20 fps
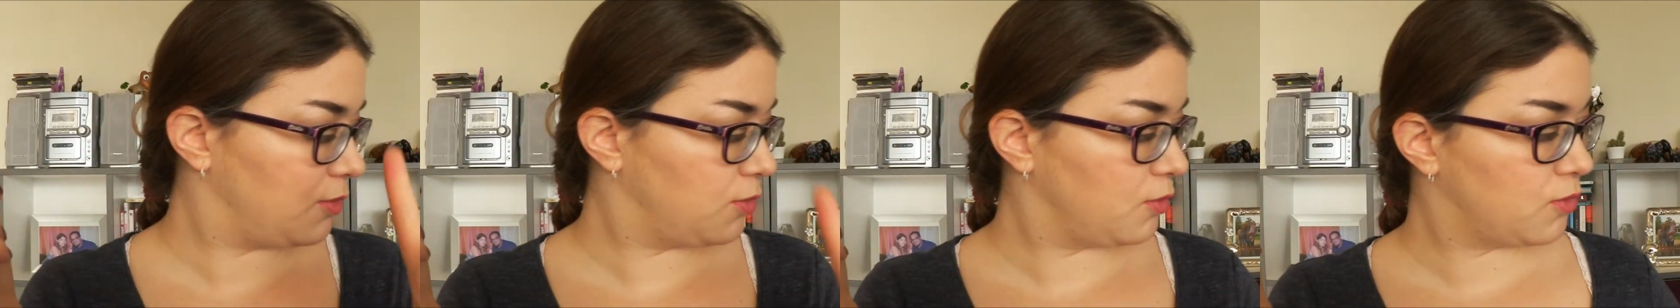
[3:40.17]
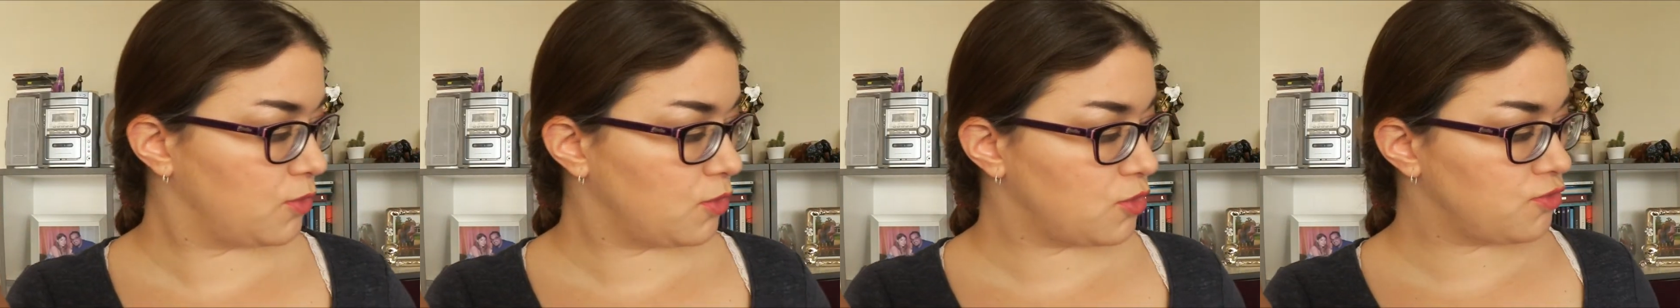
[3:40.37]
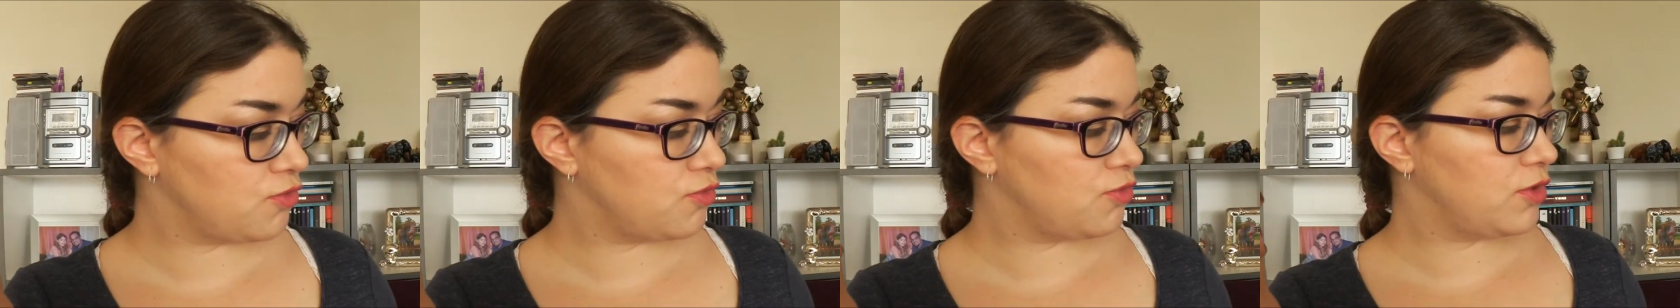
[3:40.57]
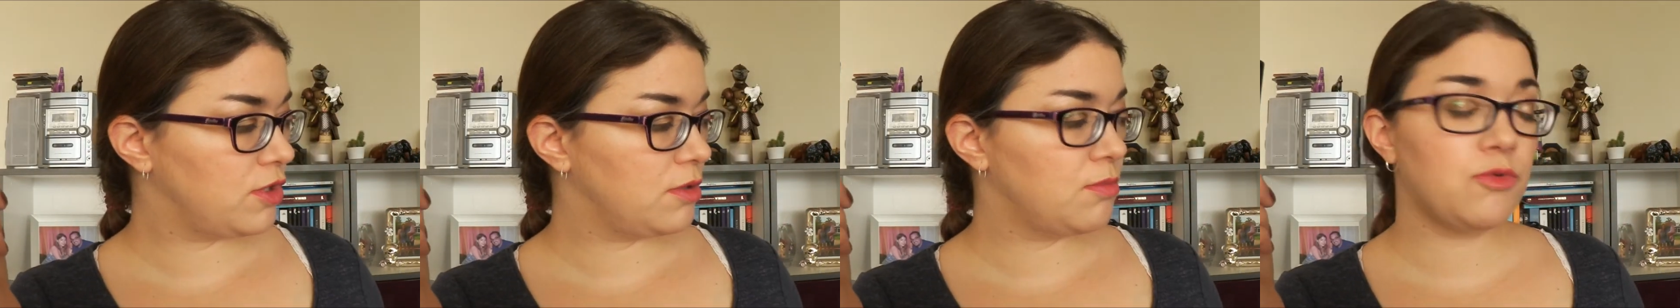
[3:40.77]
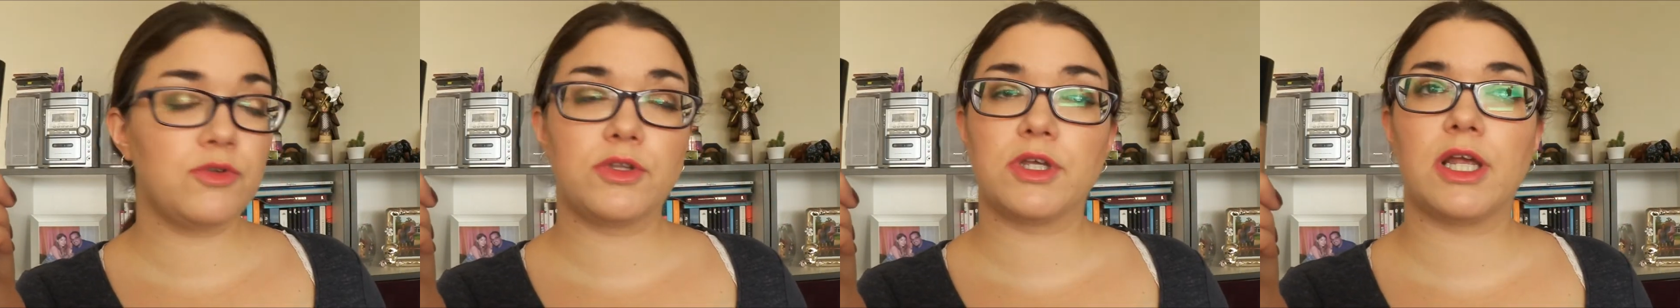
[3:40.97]
tous ceux que je vous ai
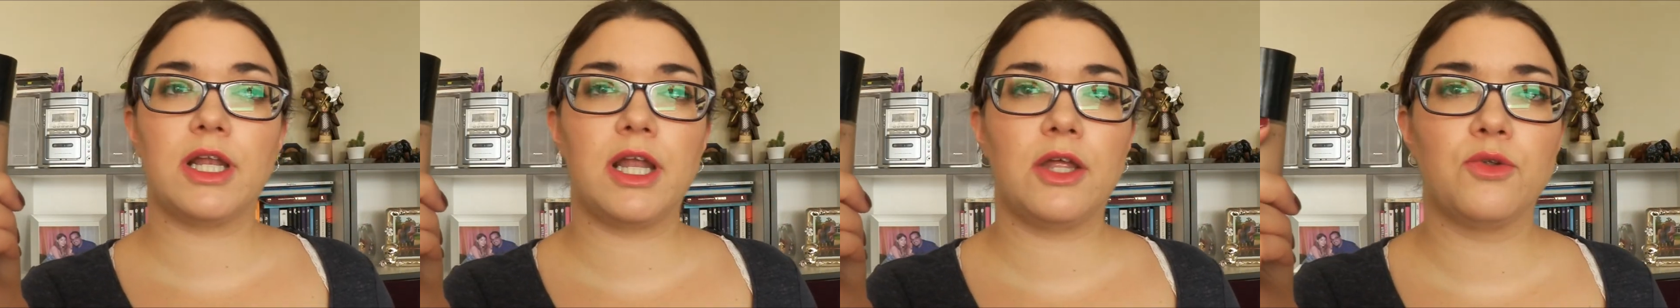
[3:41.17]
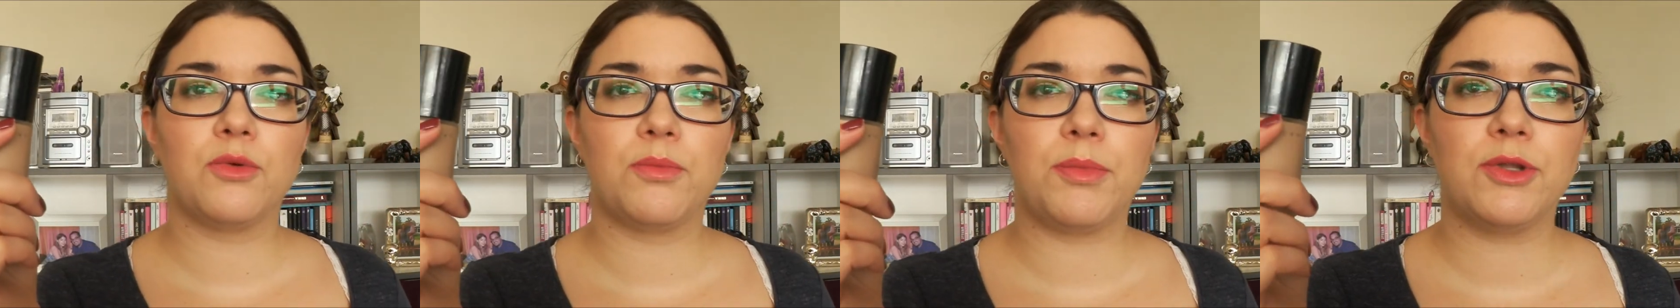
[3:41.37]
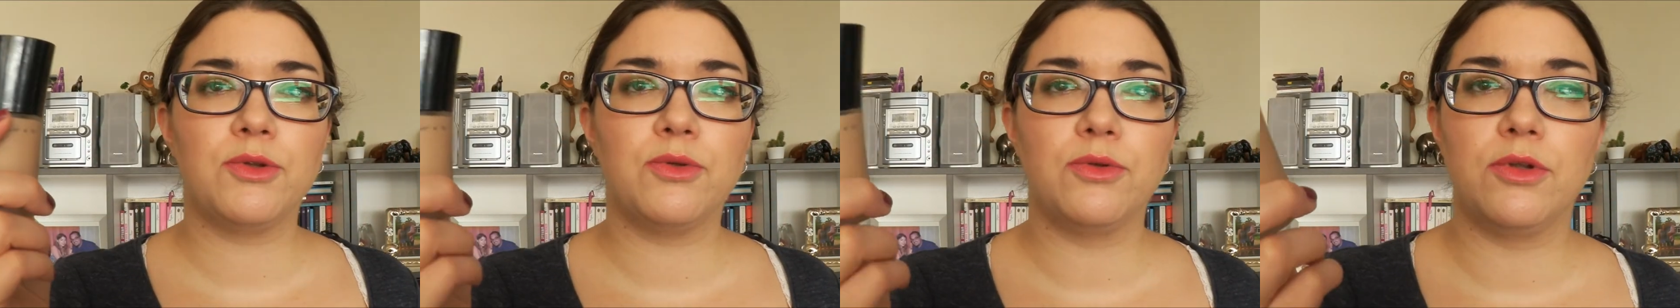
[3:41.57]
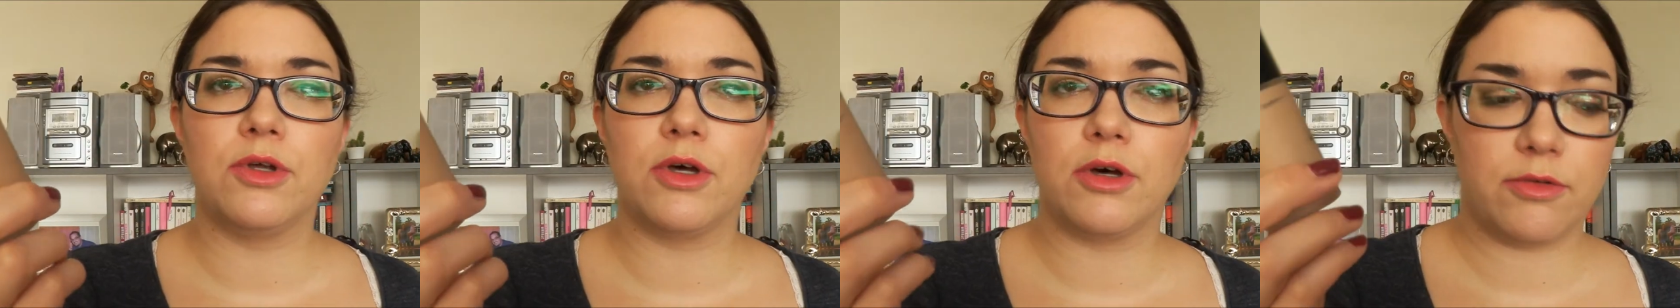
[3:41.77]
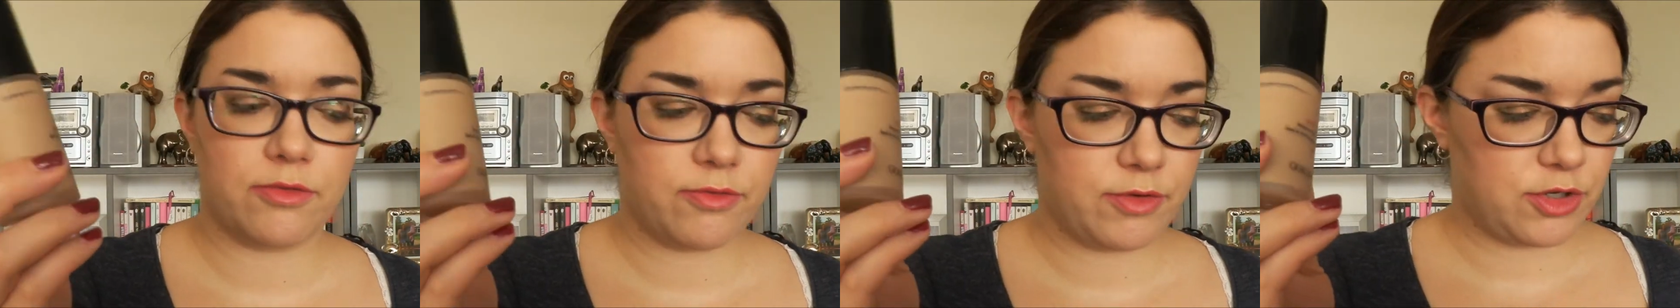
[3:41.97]
montrés là n'ont pas
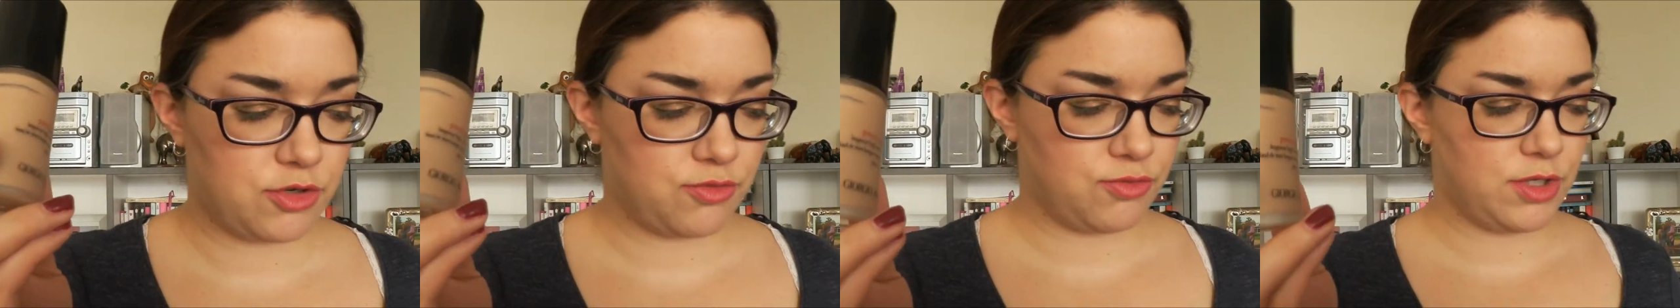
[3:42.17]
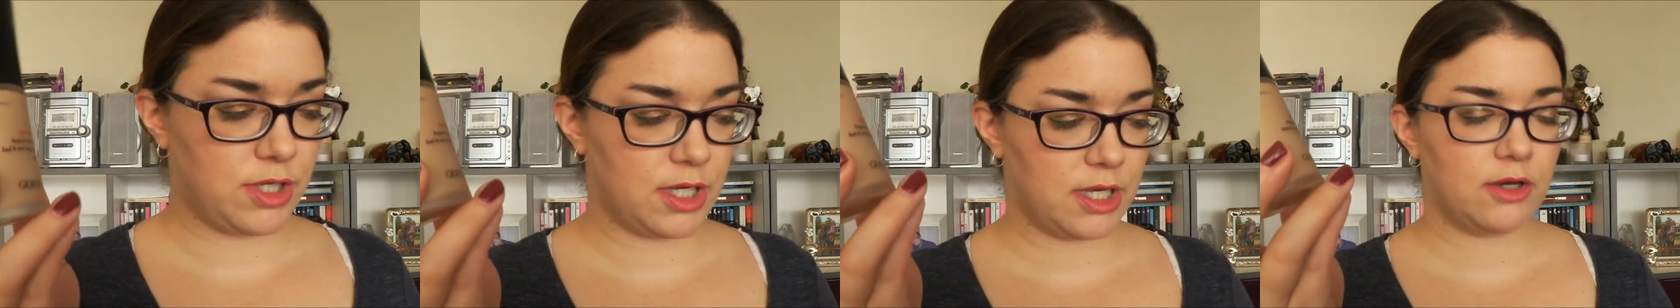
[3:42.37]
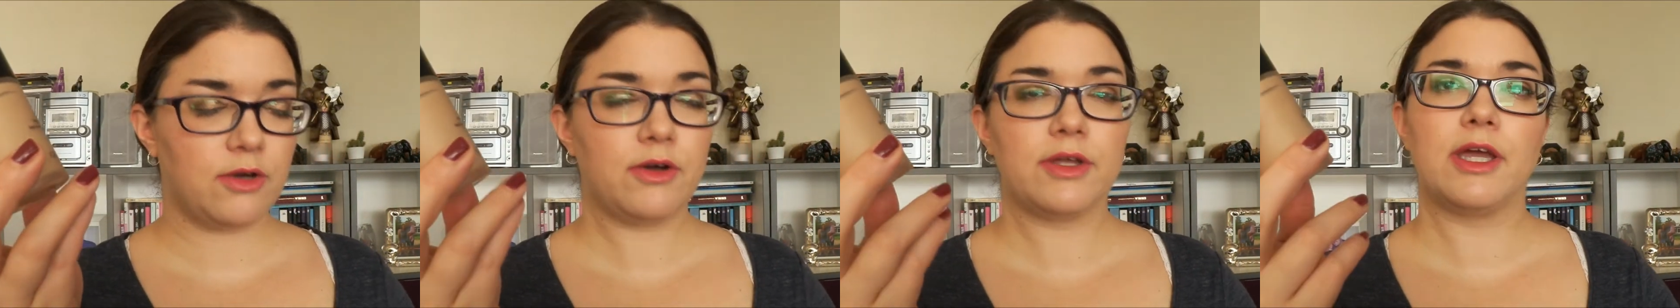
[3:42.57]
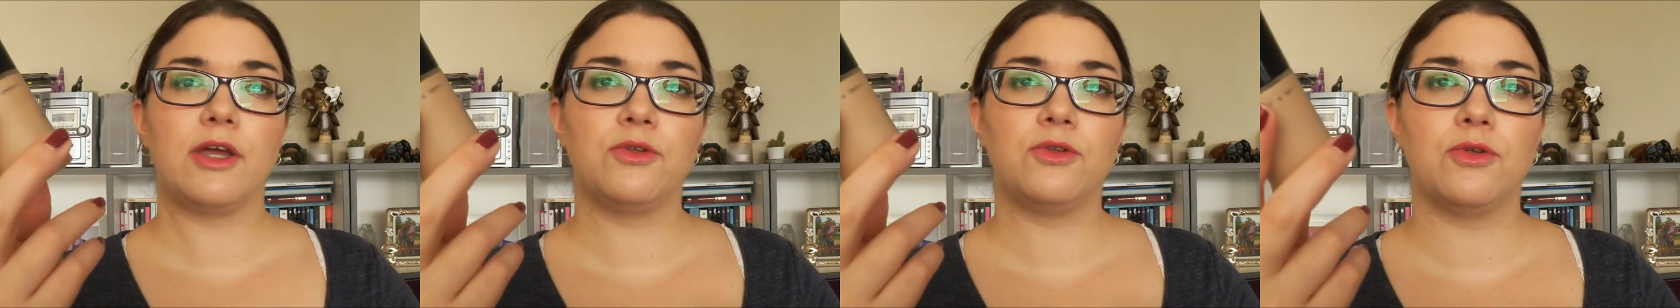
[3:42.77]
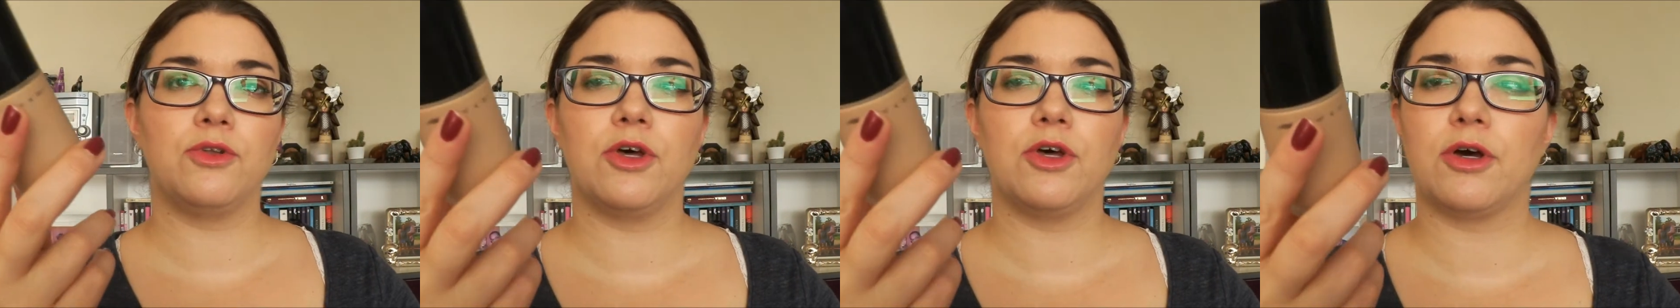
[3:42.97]
d'odeur, en fait. Je vous dirais qu'il y a
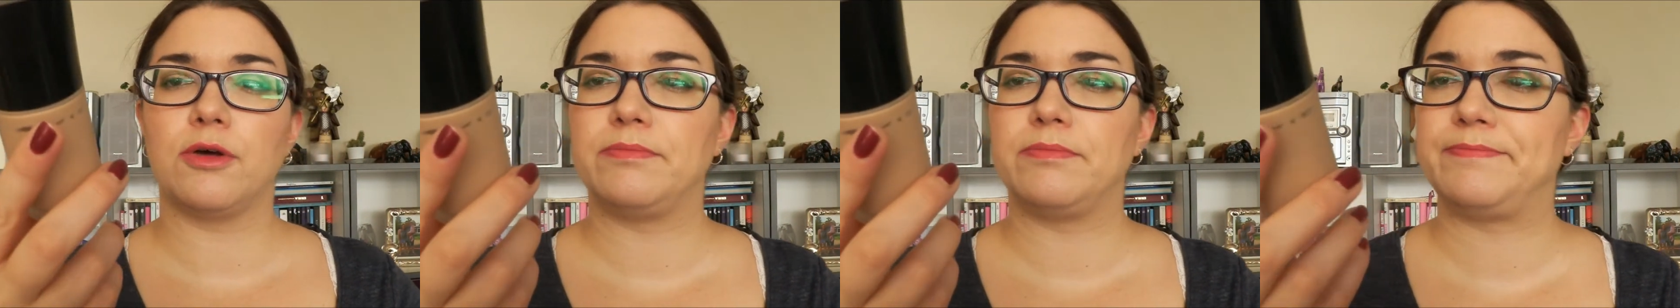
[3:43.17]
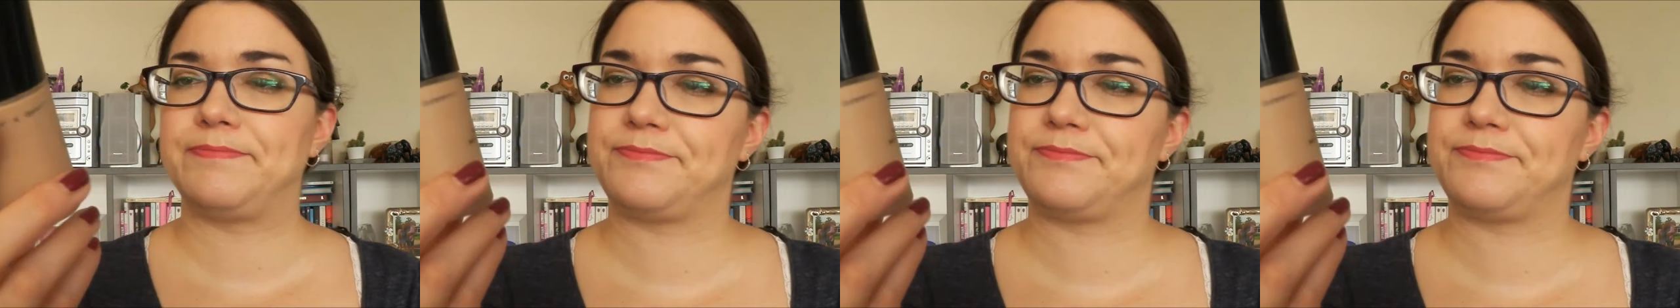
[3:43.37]
une odeur.